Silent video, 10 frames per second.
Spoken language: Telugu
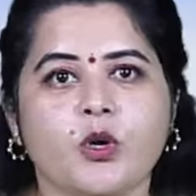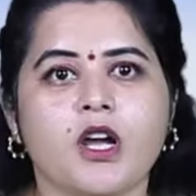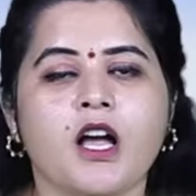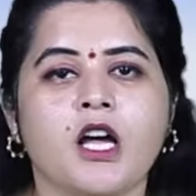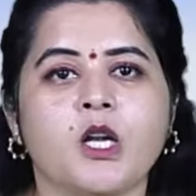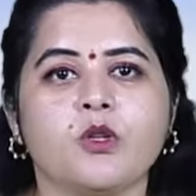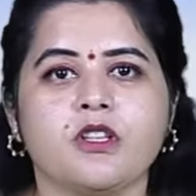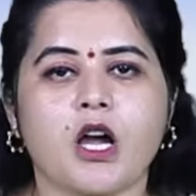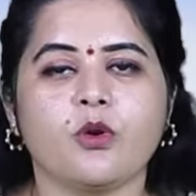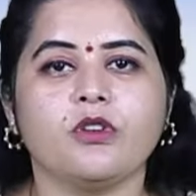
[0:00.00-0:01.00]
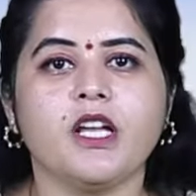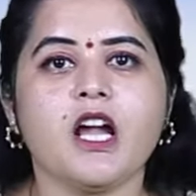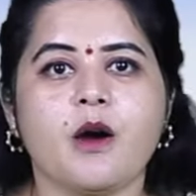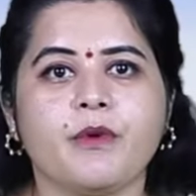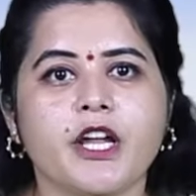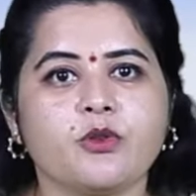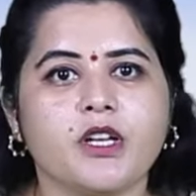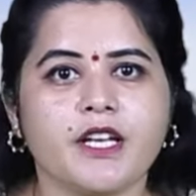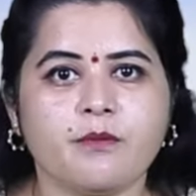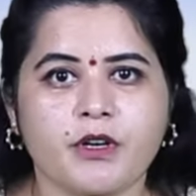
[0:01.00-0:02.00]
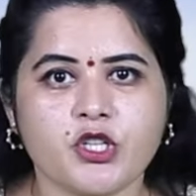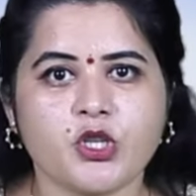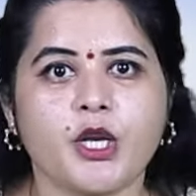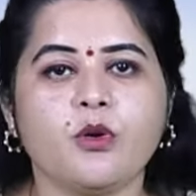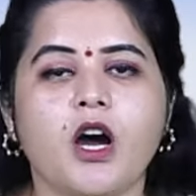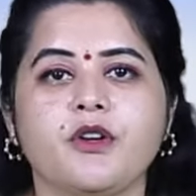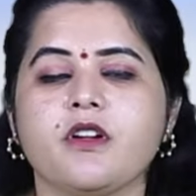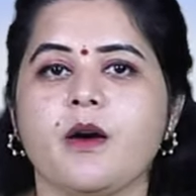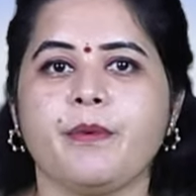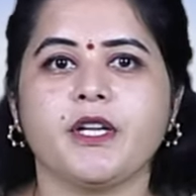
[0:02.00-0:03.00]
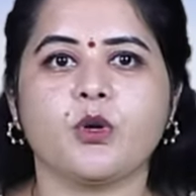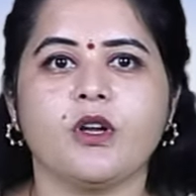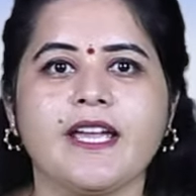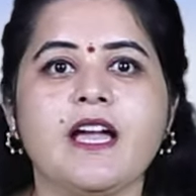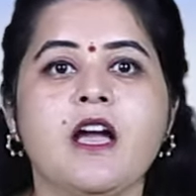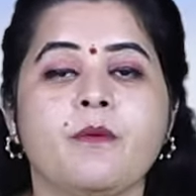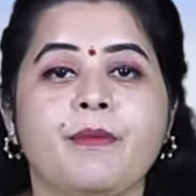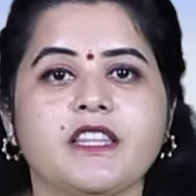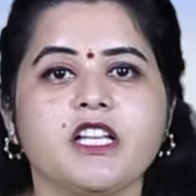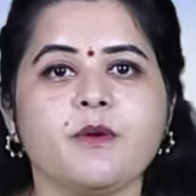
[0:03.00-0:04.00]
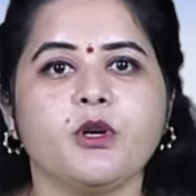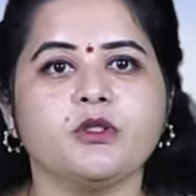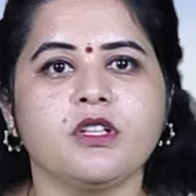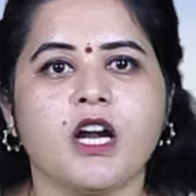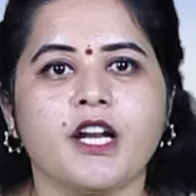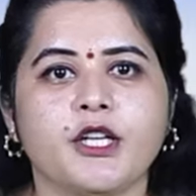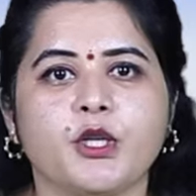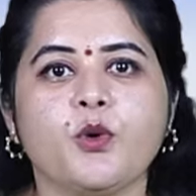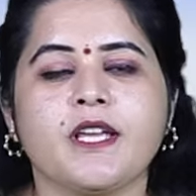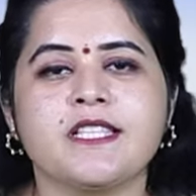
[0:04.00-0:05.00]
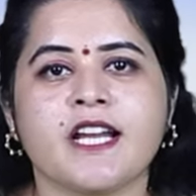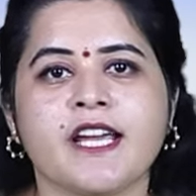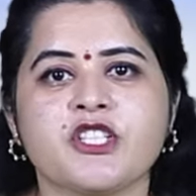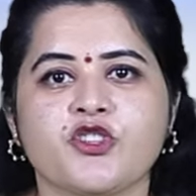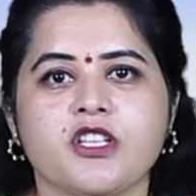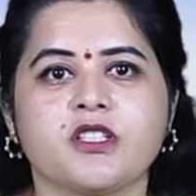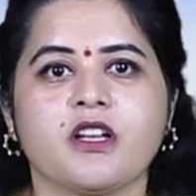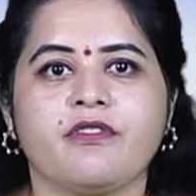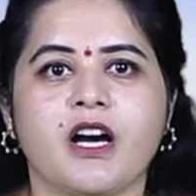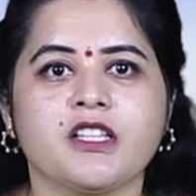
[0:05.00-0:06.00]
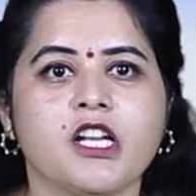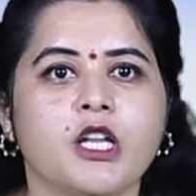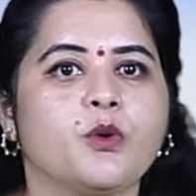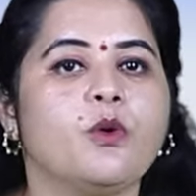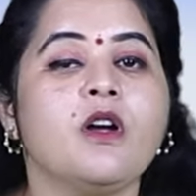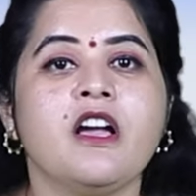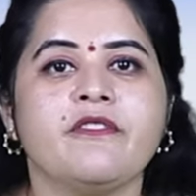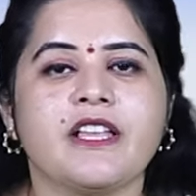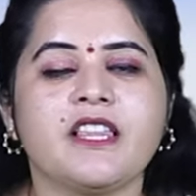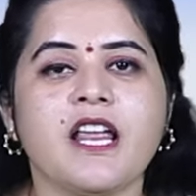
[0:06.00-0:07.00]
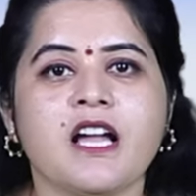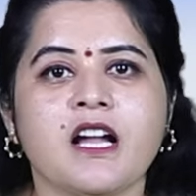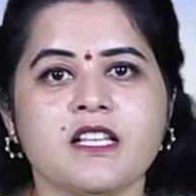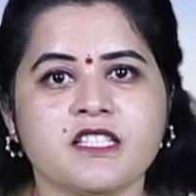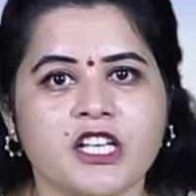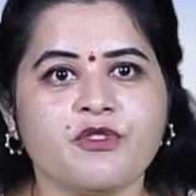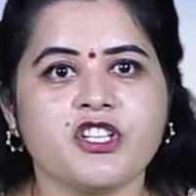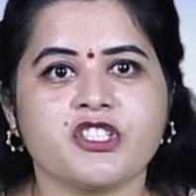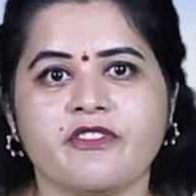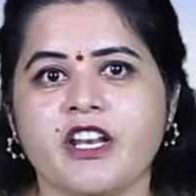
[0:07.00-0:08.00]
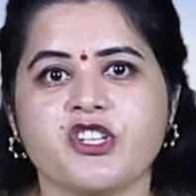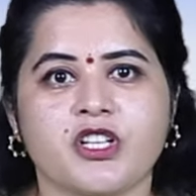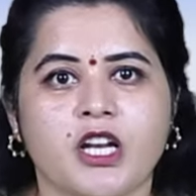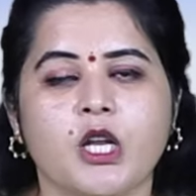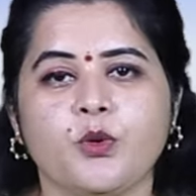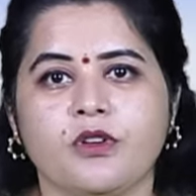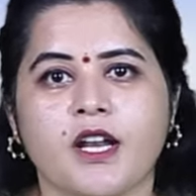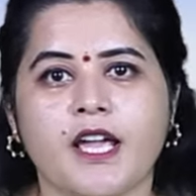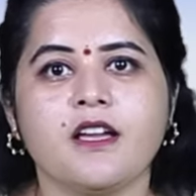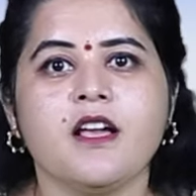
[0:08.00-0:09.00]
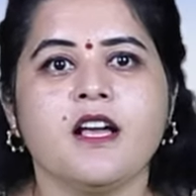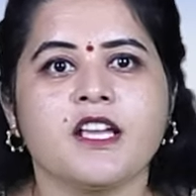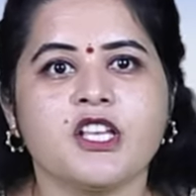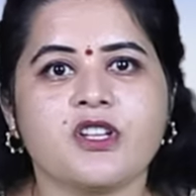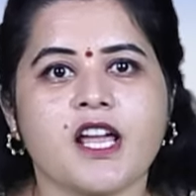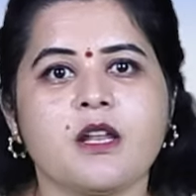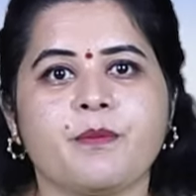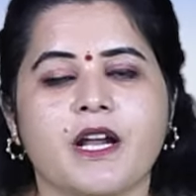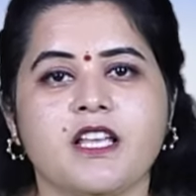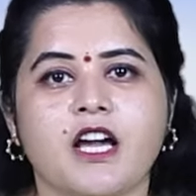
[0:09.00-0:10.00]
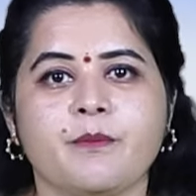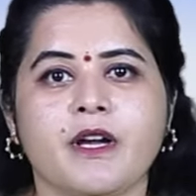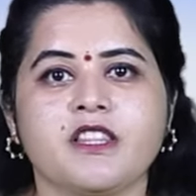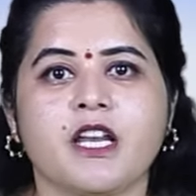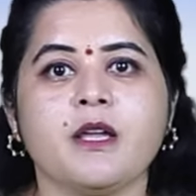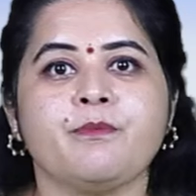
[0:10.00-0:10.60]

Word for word: సొరంగాలలో దాక్కుని అమాయకులైన మనుషులను అడ్డుగా పెట్టుకొని బతికిపోతున్నాడంటూ ఇజ్రాయెల్ చేస్తున్న వాదనలకు వ్యతిరేకంగా సిన్వర్ చివరి క్షణాలు ఉన్నాయి ఇజ్రాయెల్ ప్రధానమంత్రి